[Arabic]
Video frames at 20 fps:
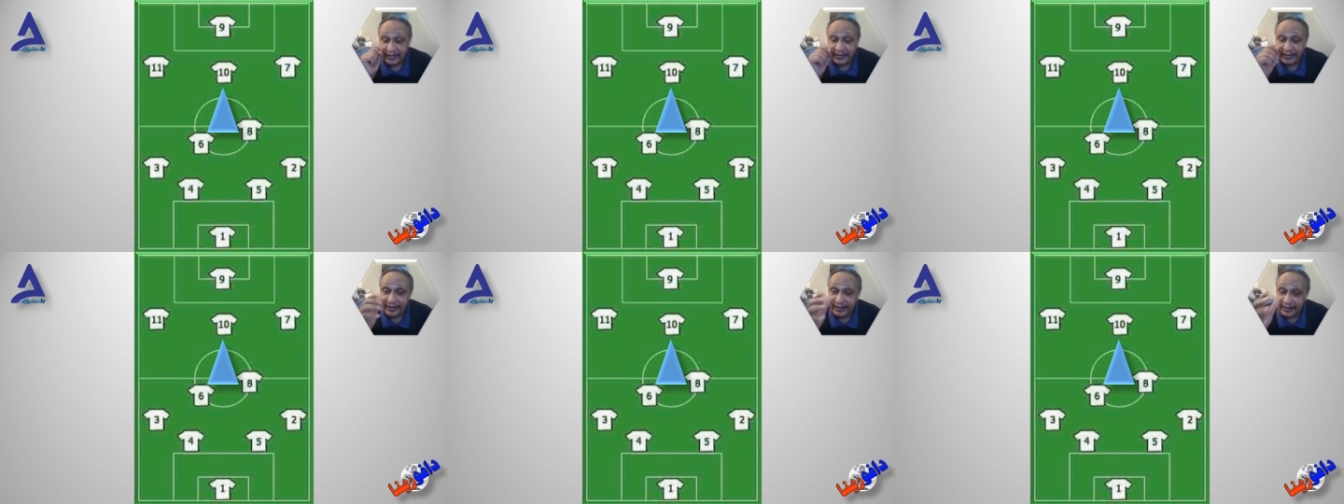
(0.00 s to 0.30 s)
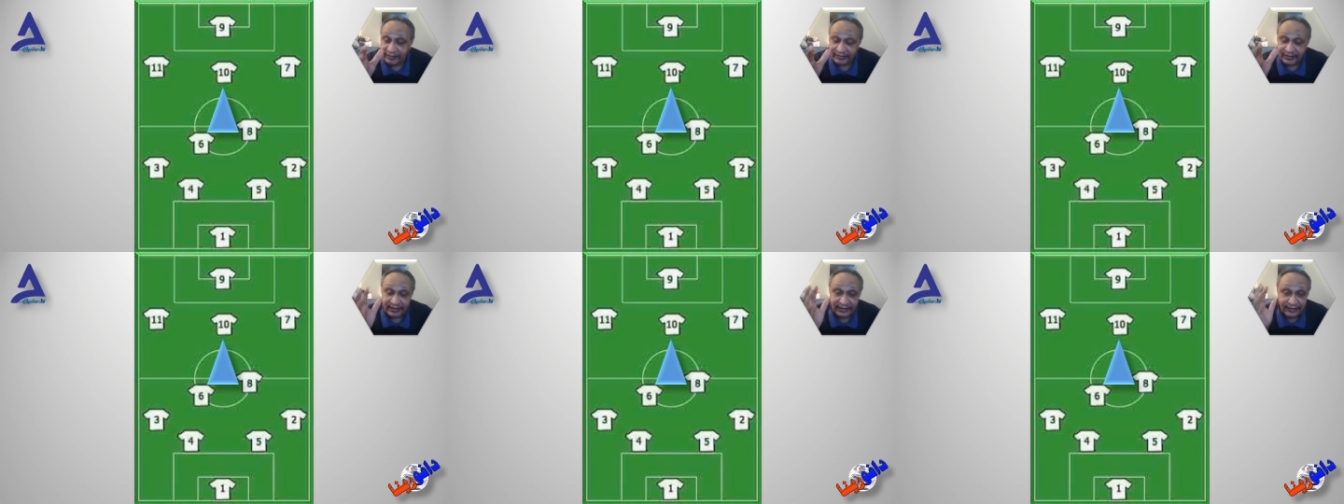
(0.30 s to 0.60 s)

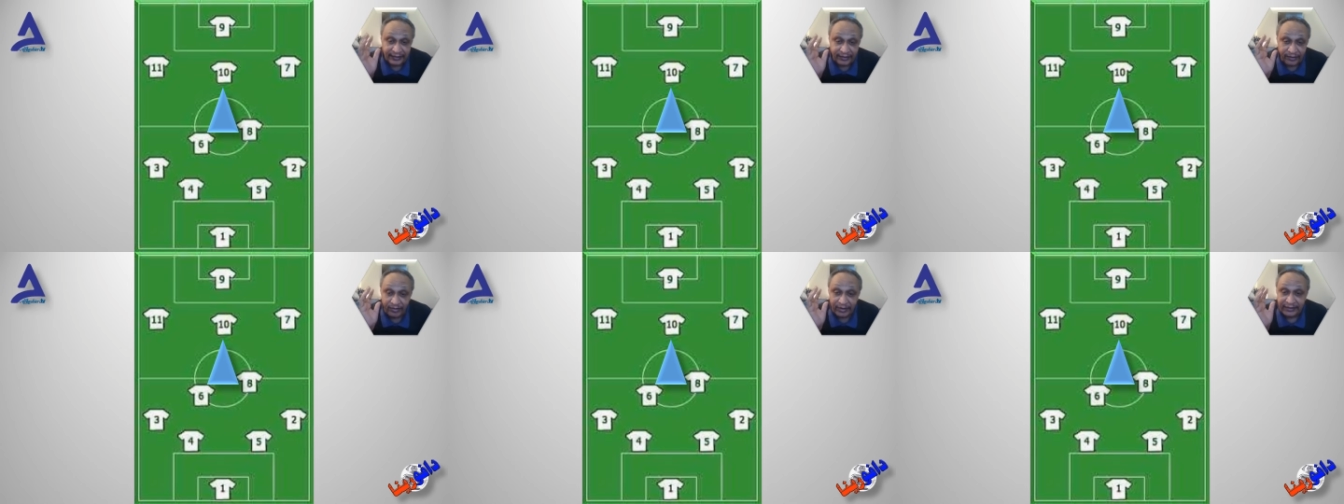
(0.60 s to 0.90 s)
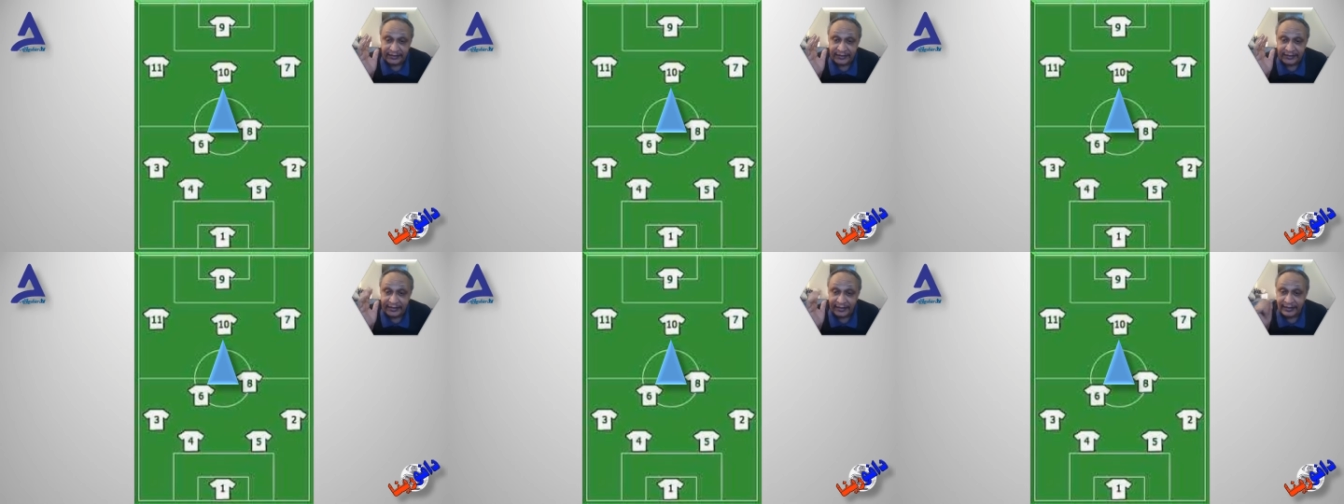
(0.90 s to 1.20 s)
لنفترض
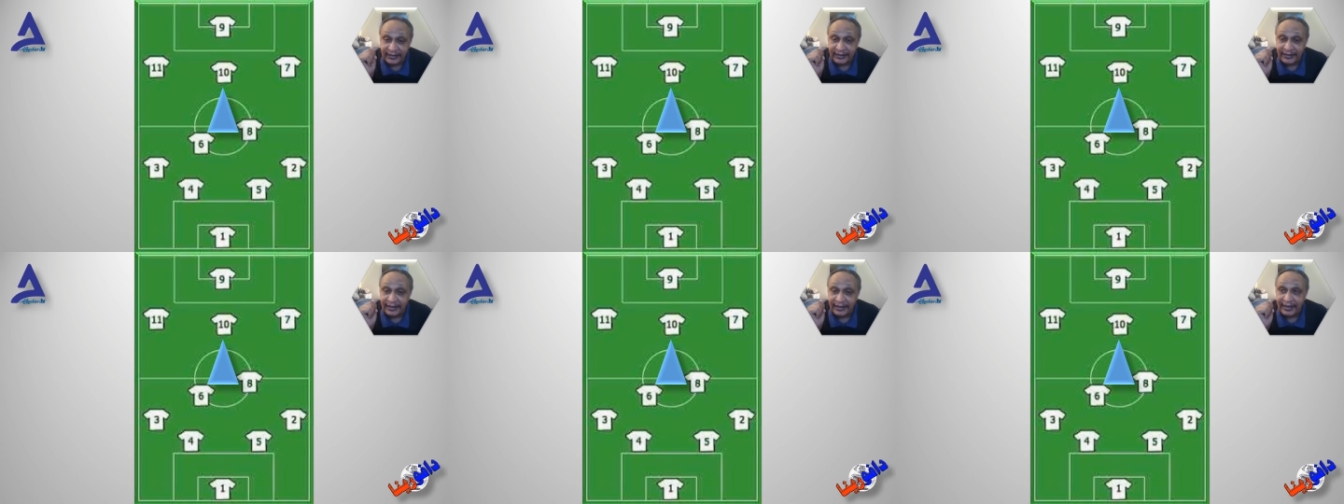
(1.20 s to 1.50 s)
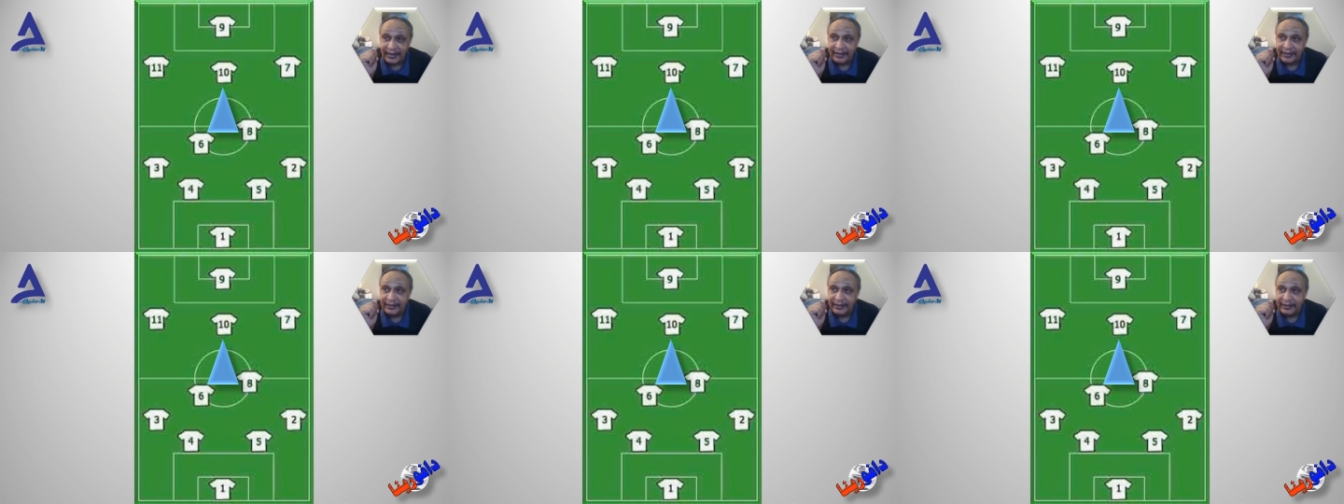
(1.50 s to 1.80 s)
دلوقتي
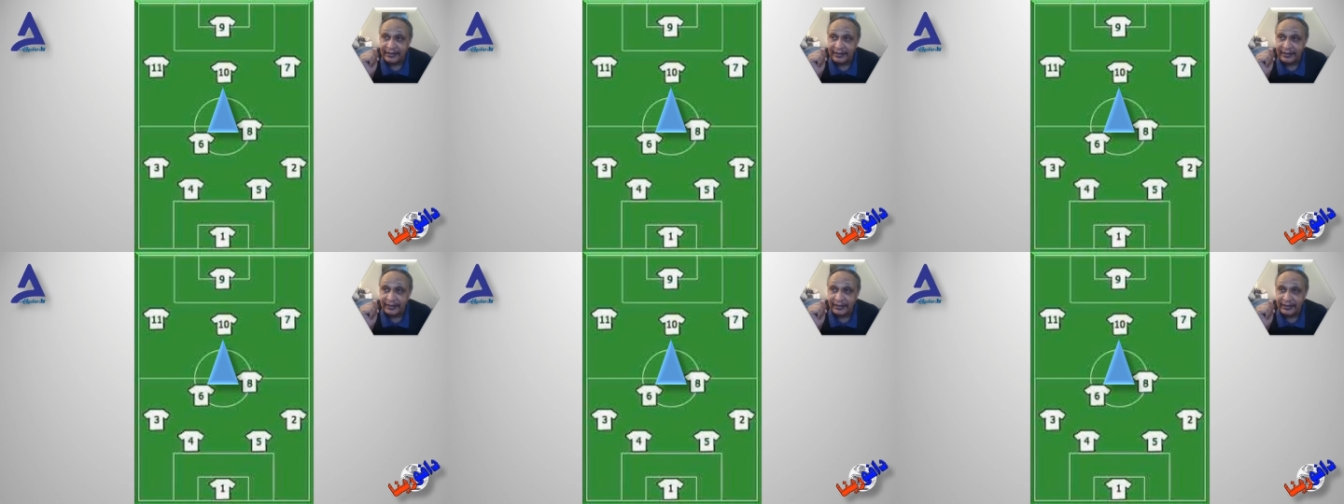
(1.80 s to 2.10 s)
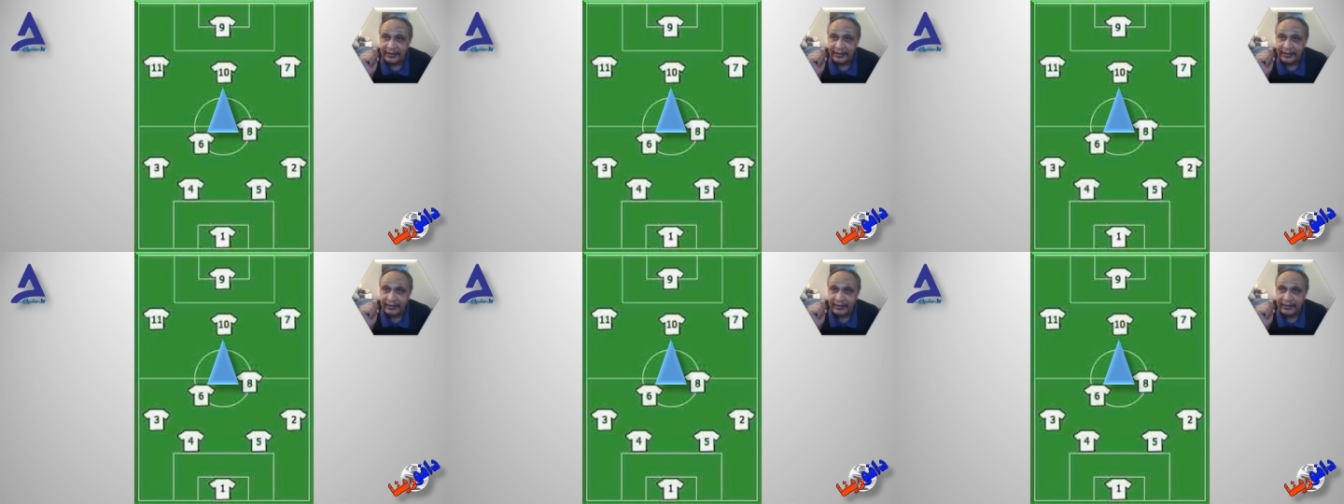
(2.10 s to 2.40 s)
إحنا
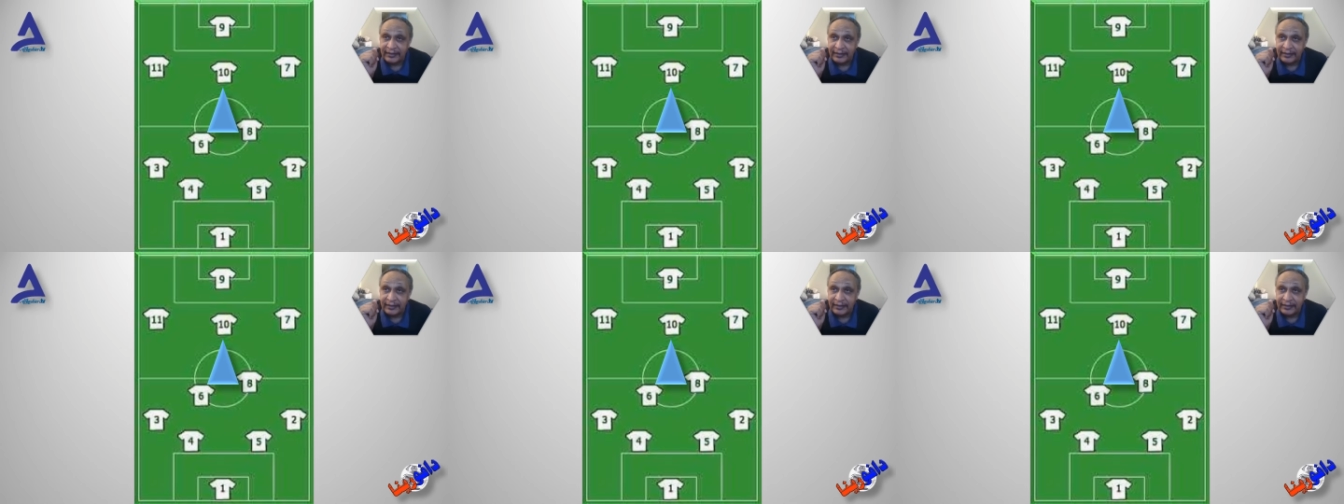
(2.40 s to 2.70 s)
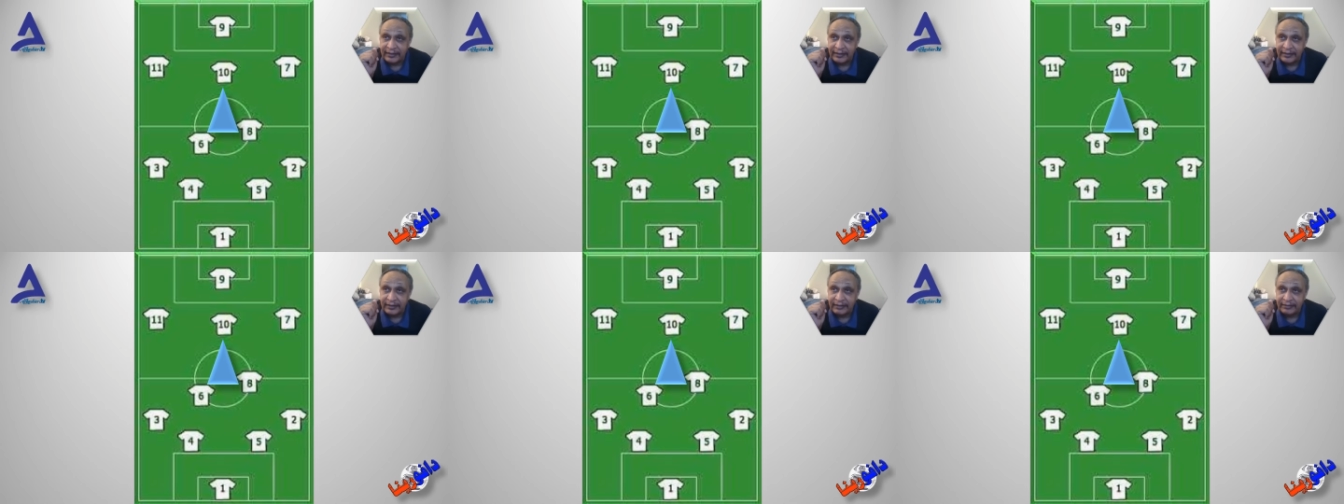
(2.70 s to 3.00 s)

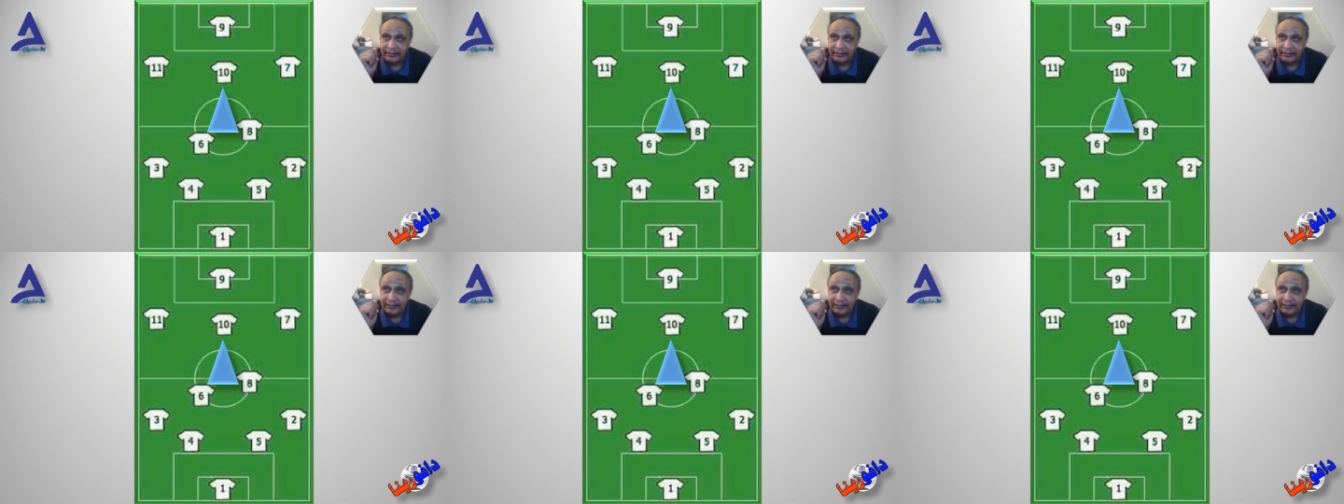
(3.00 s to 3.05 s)
آه